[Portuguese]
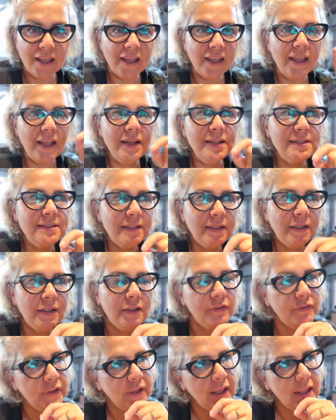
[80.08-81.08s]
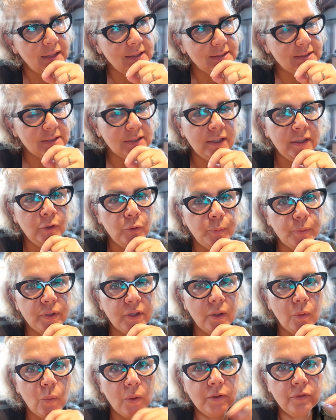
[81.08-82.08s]
Ele significa. É estranho
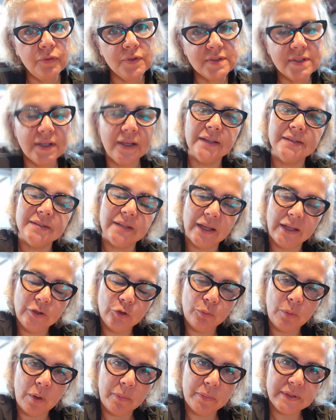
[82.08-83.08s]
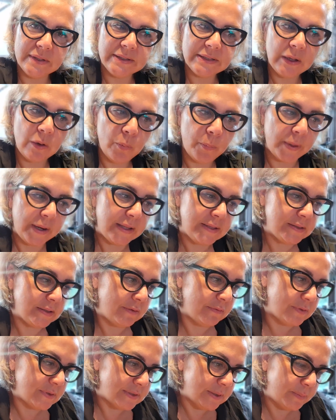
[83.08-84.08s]
porque quando você quer sair de uma prisão, parece
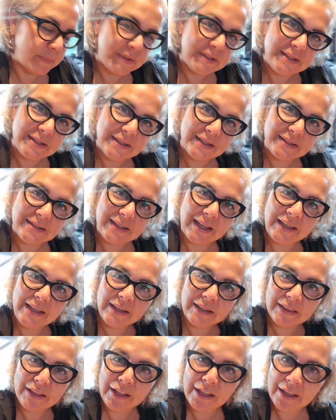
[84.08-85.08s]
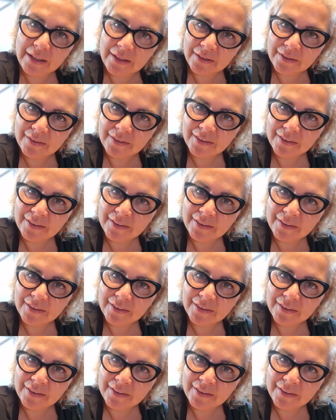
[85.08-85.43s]
que você precisa sair de.